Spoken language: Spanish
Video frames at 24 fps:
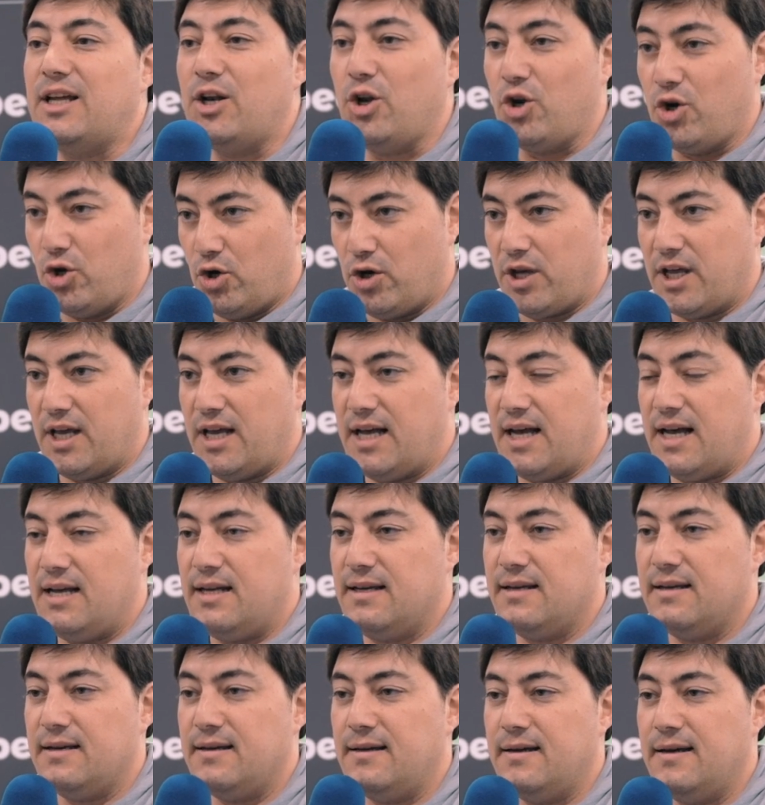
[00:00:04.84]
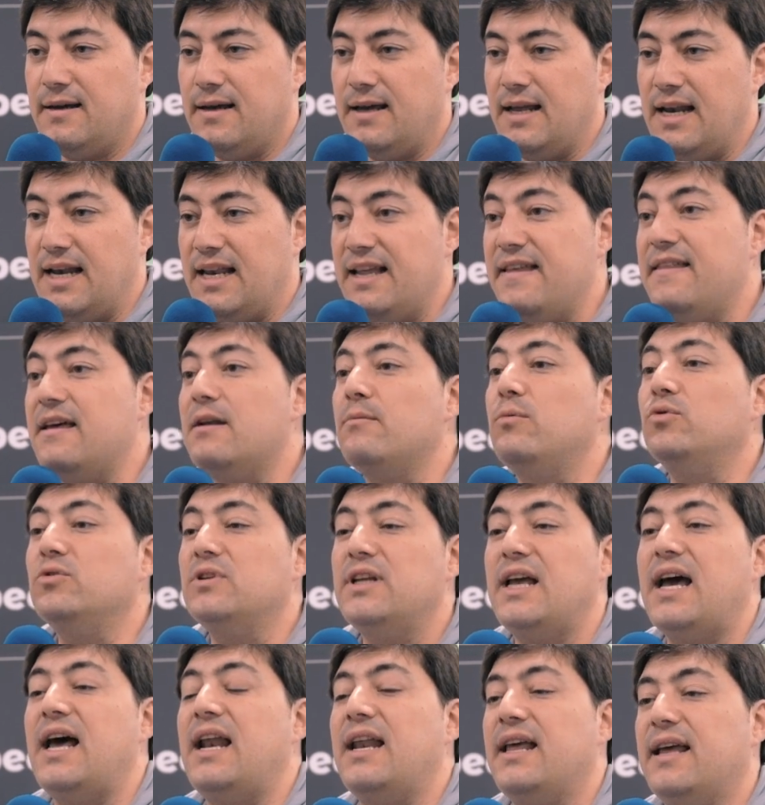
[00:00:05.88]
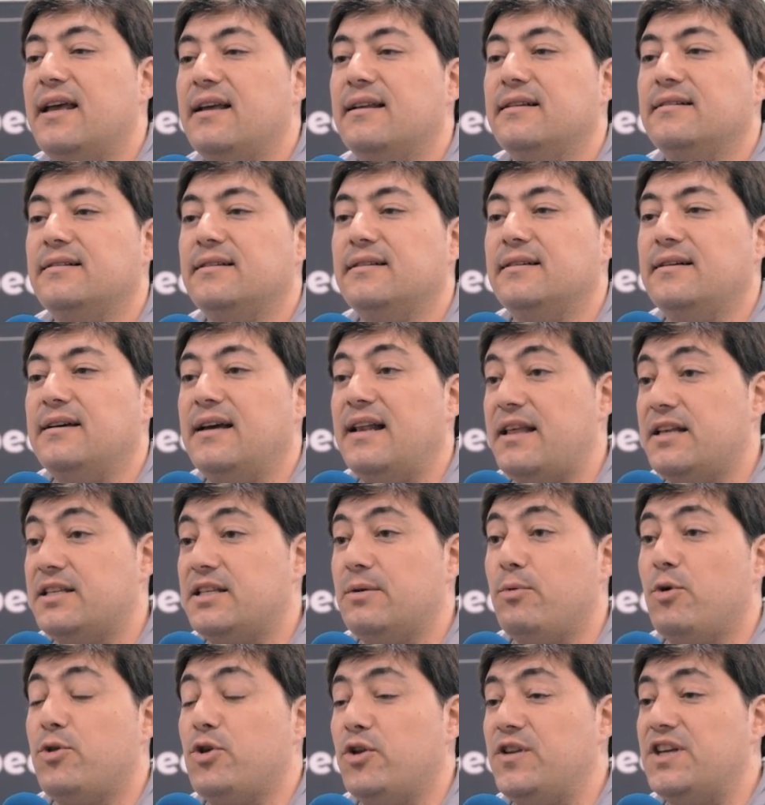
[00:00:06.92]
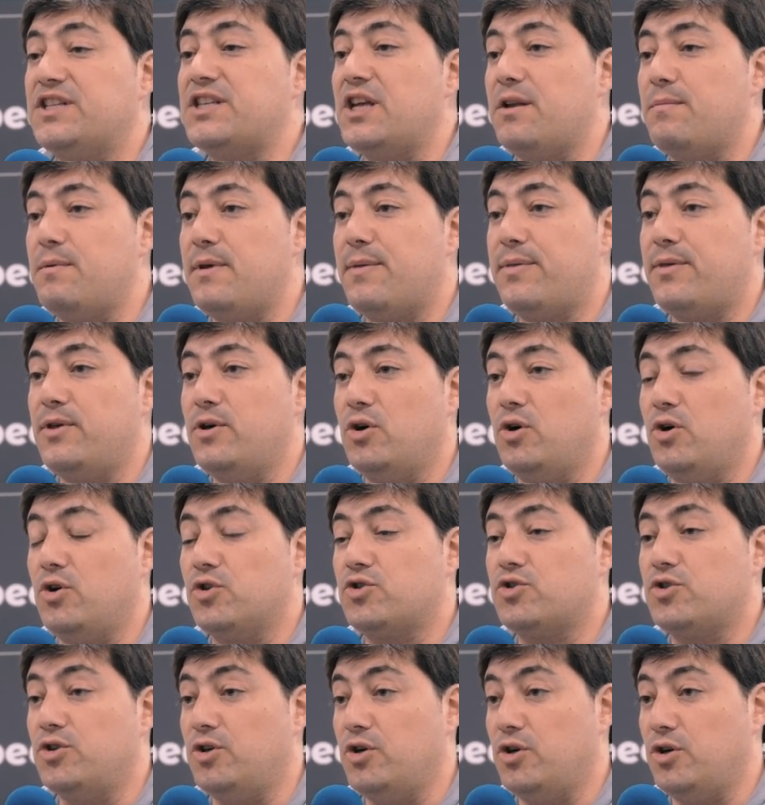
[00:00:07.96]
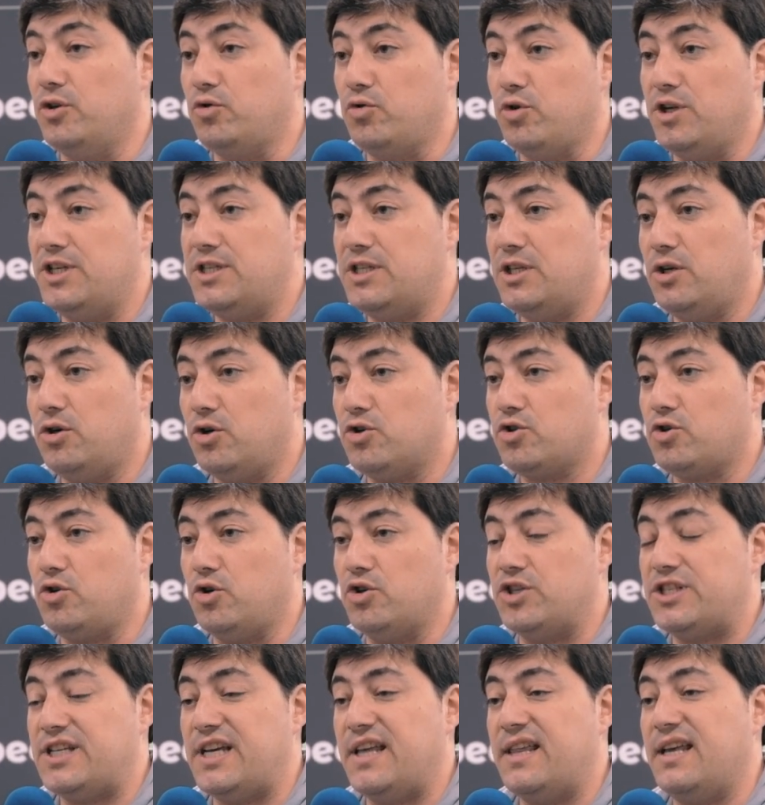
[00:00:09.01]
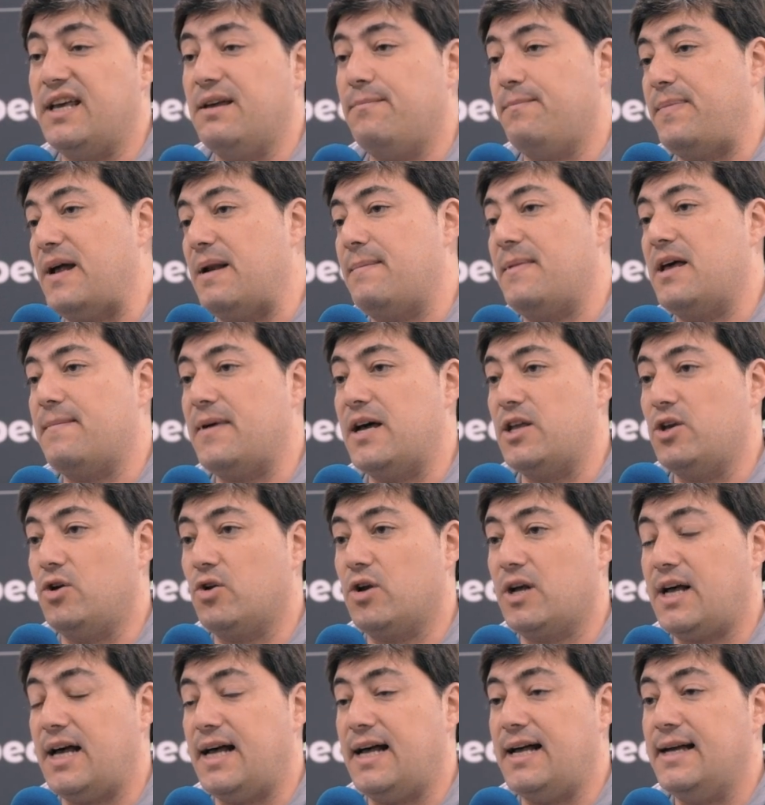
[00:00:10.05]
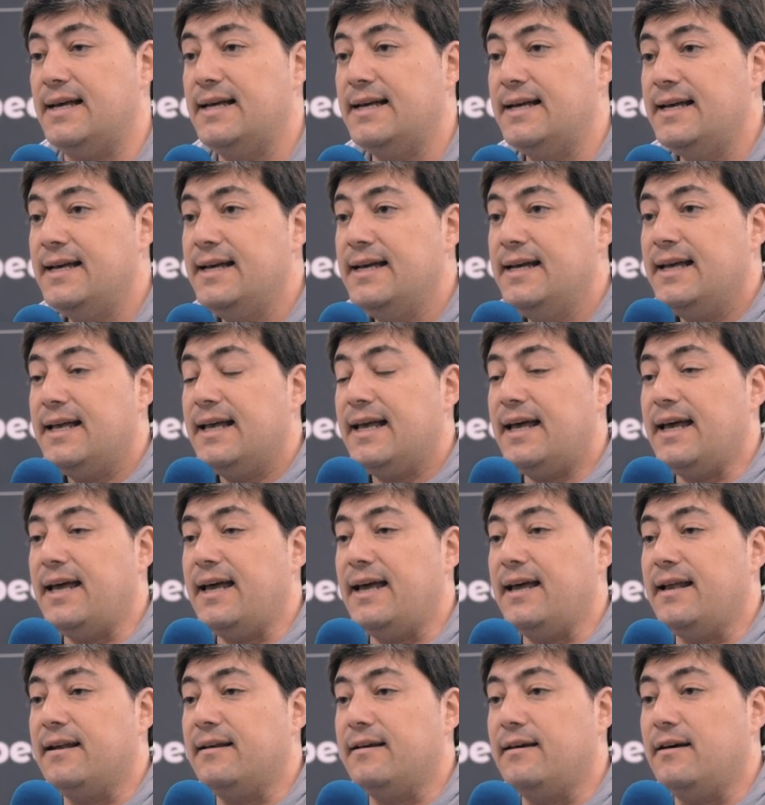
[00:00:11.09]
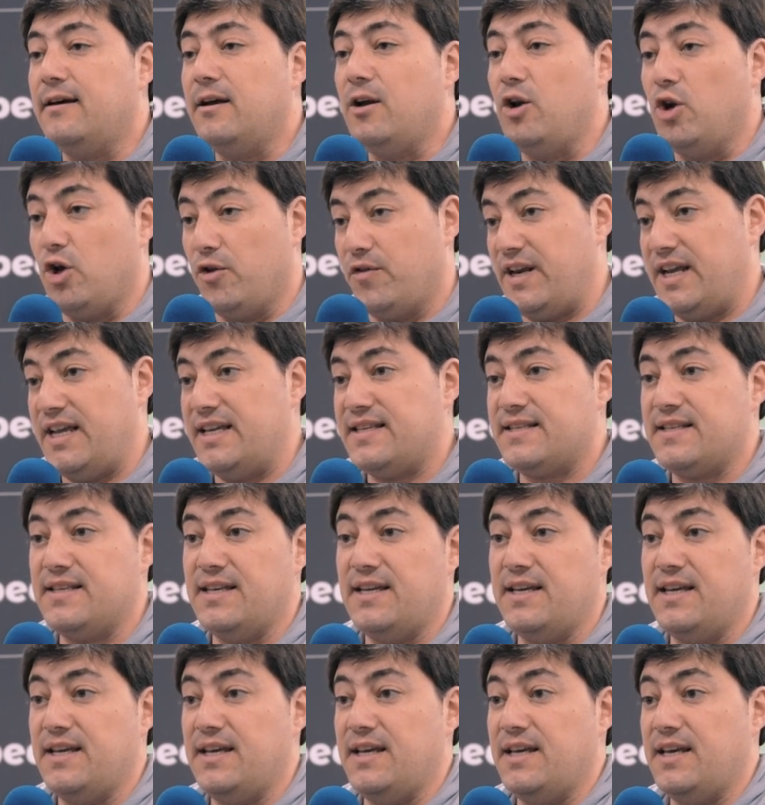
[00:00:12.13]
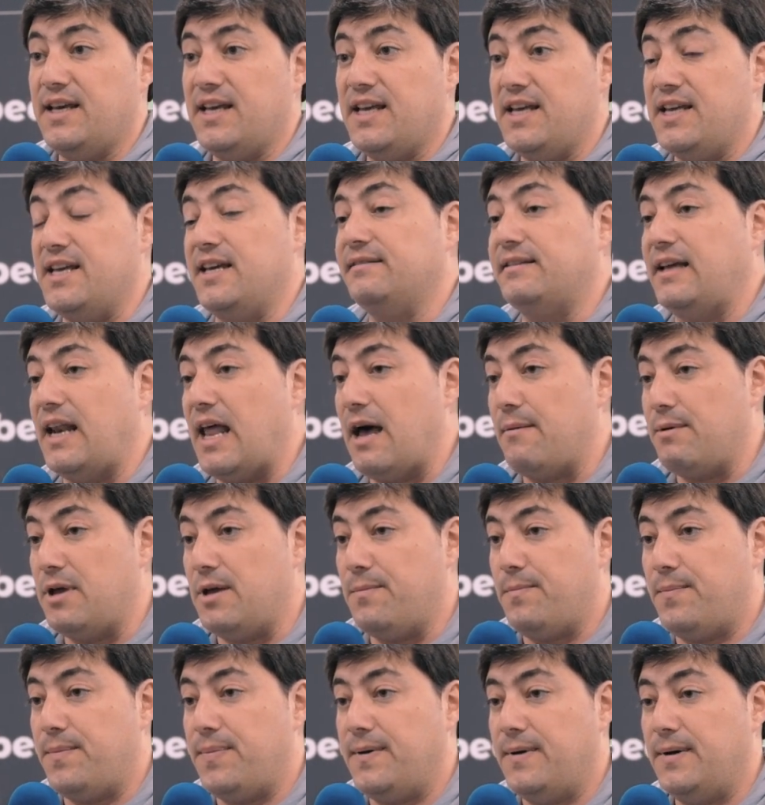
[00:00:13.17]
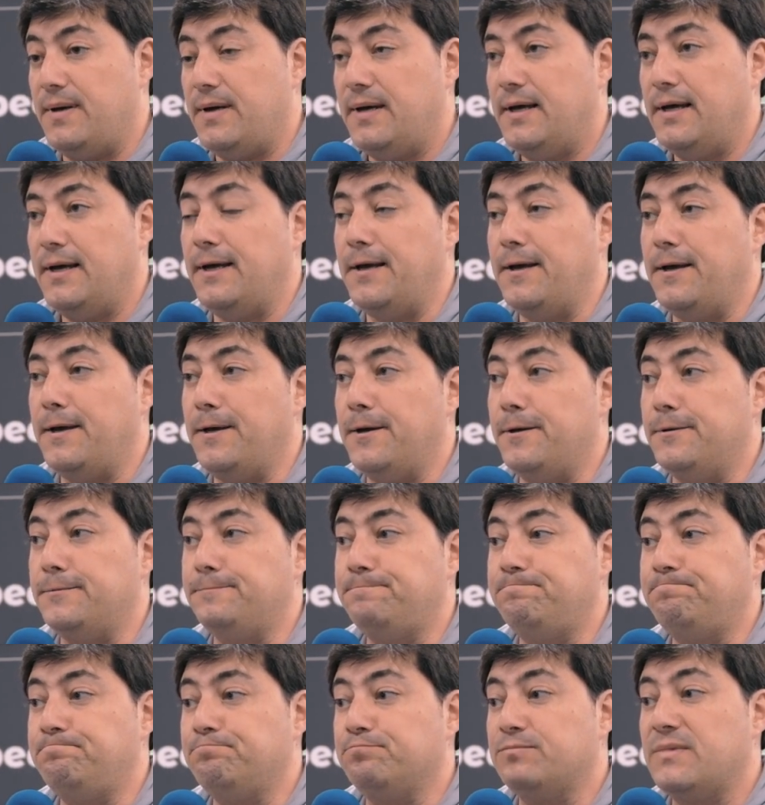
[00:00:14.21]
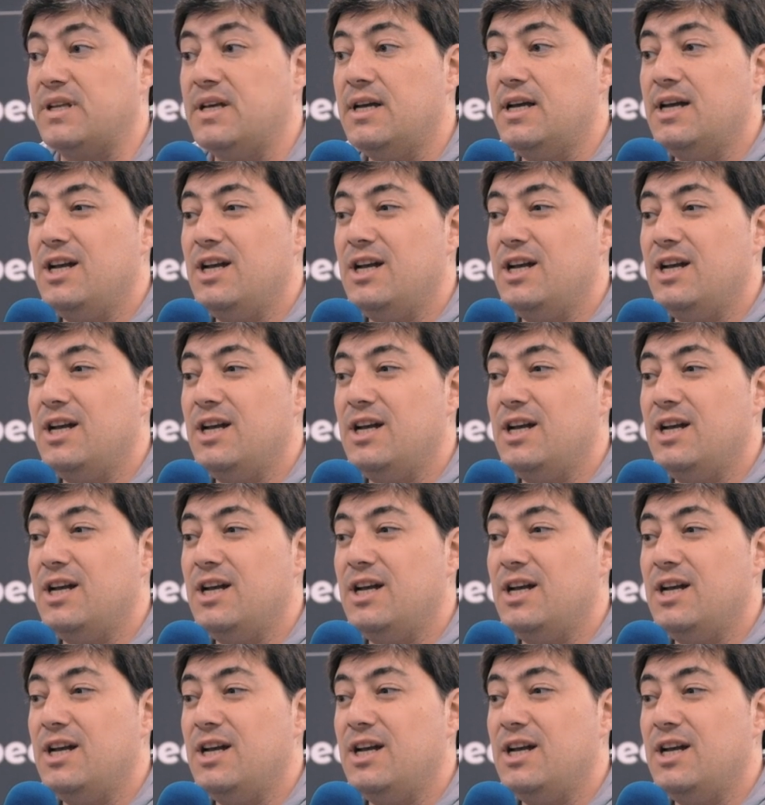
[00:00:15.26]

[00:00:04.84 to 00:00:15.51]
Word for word: tecnológica, eh, líder mundial eh, en, la distribución de servicios eh, turísticos con sede en Palma de Mallorca, en Londres y, en Tel Aviv. Em,